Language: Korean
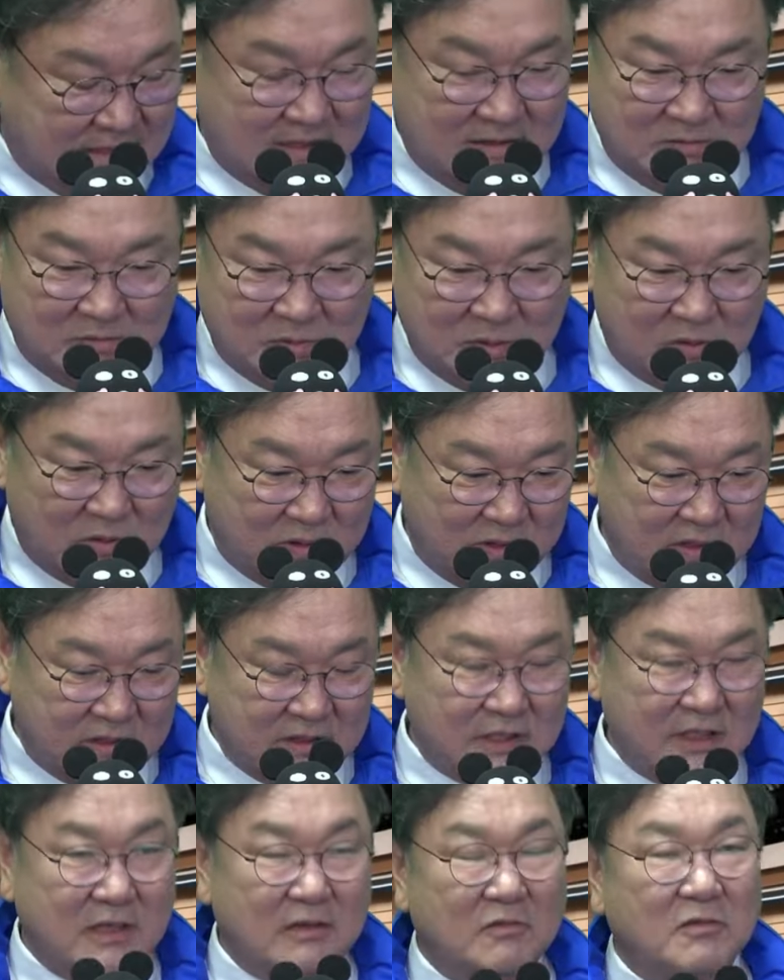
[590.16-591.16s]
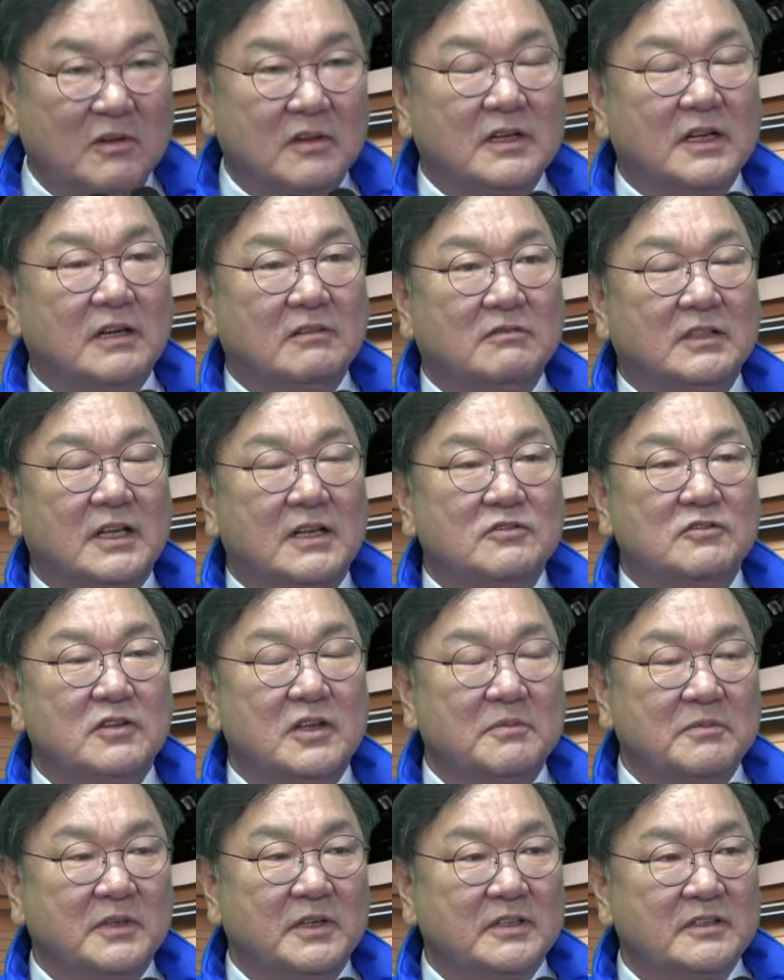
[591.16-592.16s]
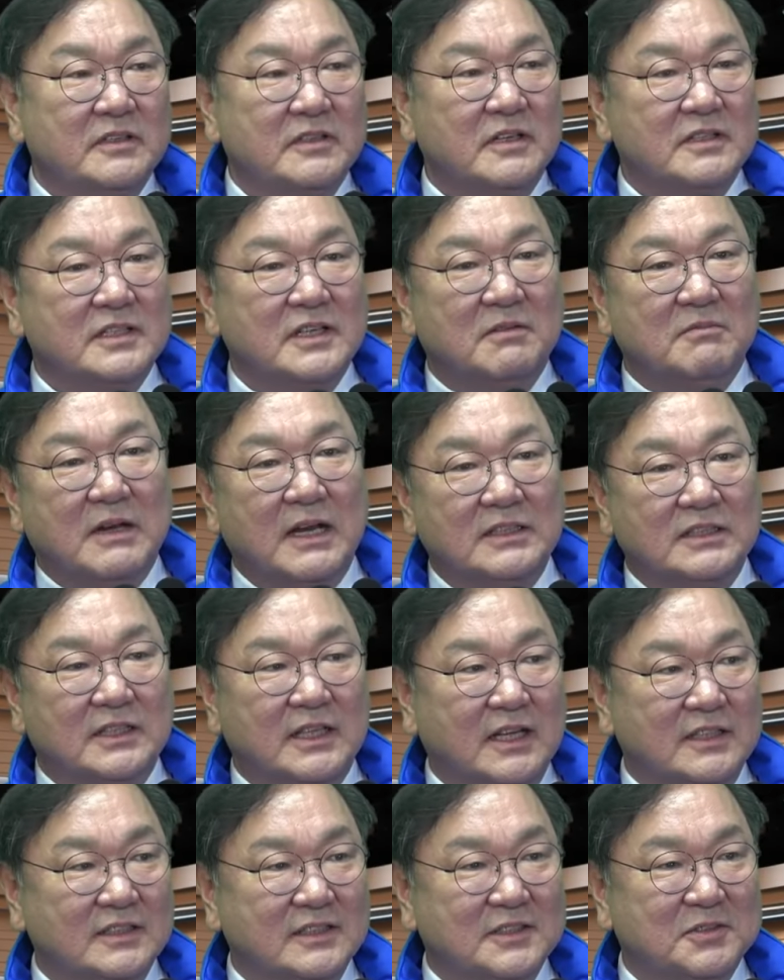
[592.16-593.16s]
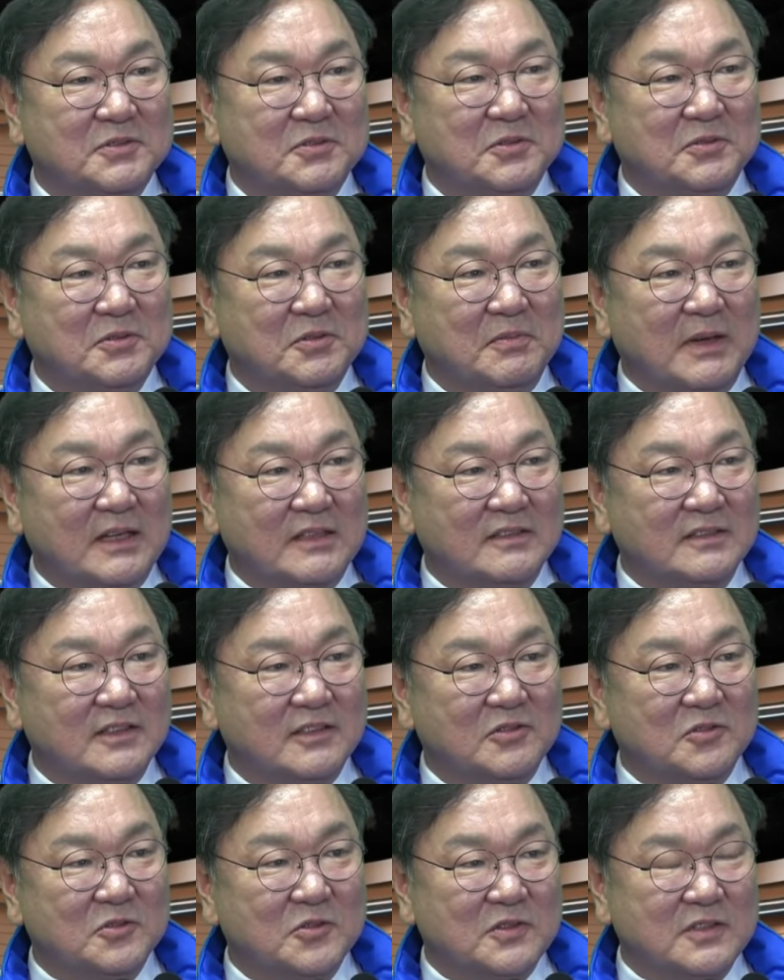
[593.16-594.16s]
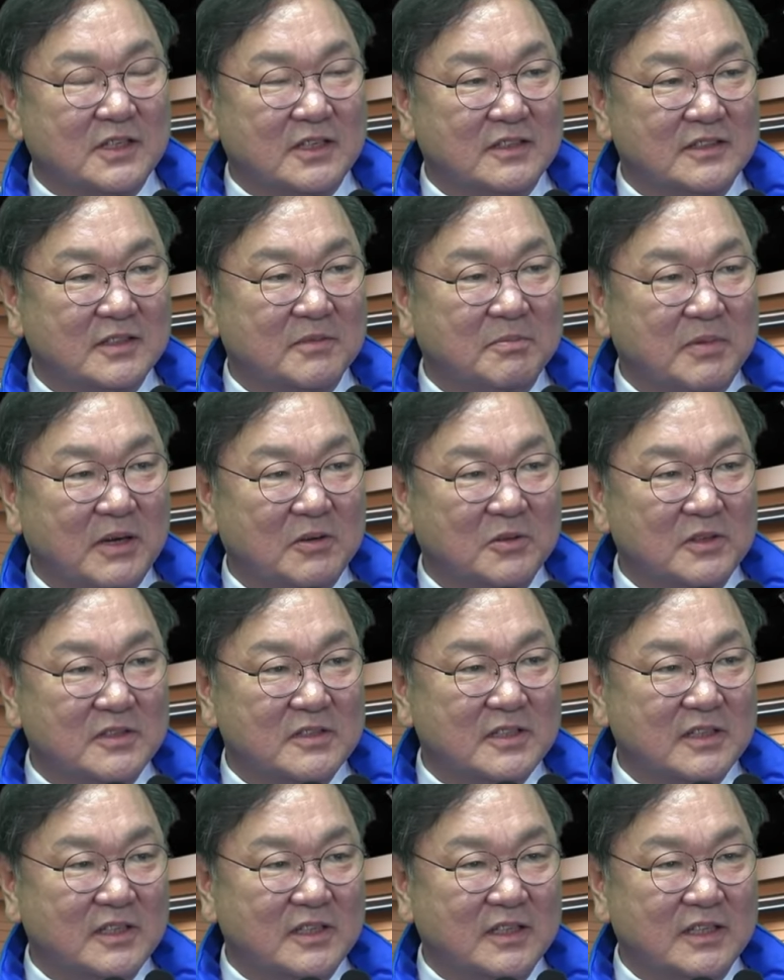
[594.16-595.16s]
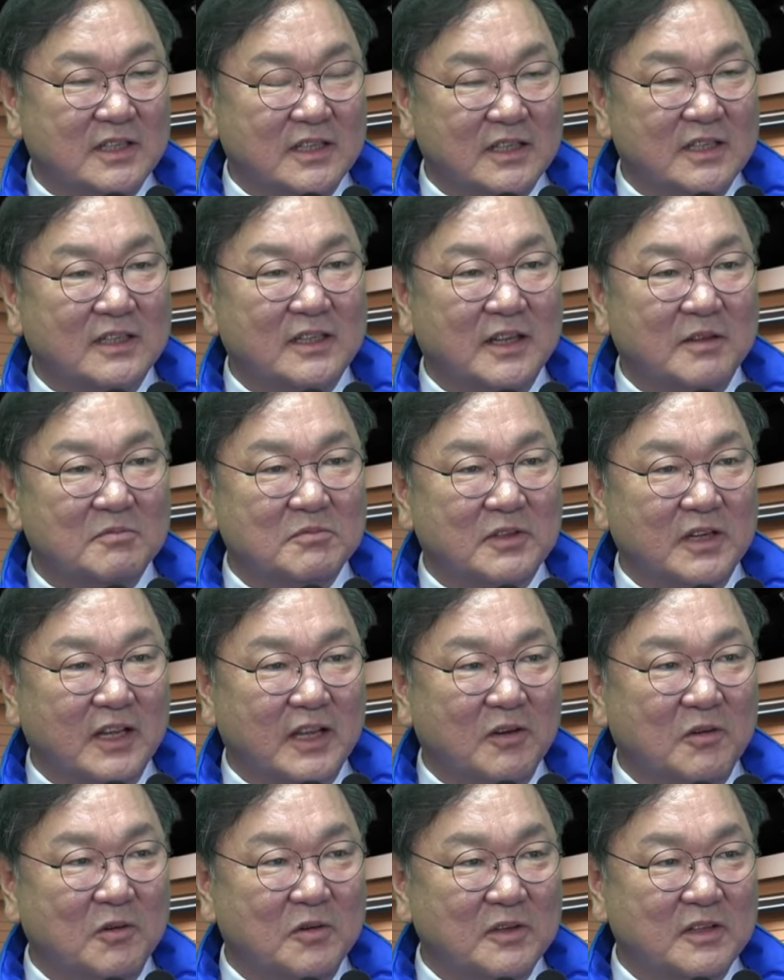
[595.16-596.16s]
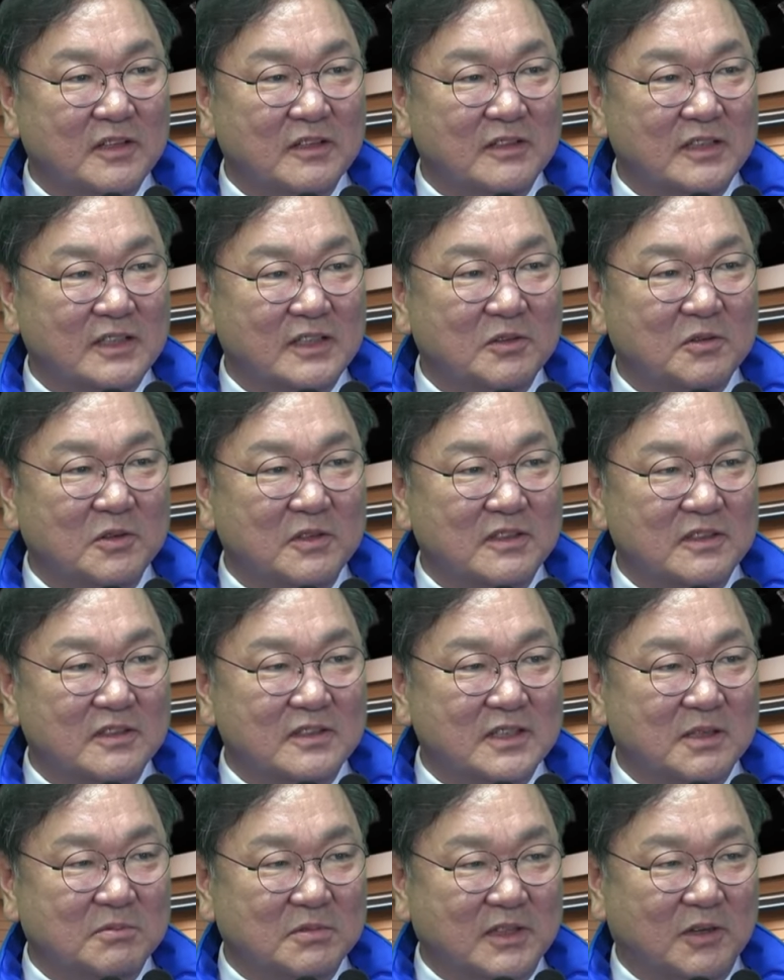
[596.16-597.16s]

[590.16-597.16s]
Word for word: 뭐 현장 워낙 우리 안 소장님께서 현장 많이 다니시고 또 많은 여론조사를 접하고 있기 때문에 오히려 뛰고 있는 저보다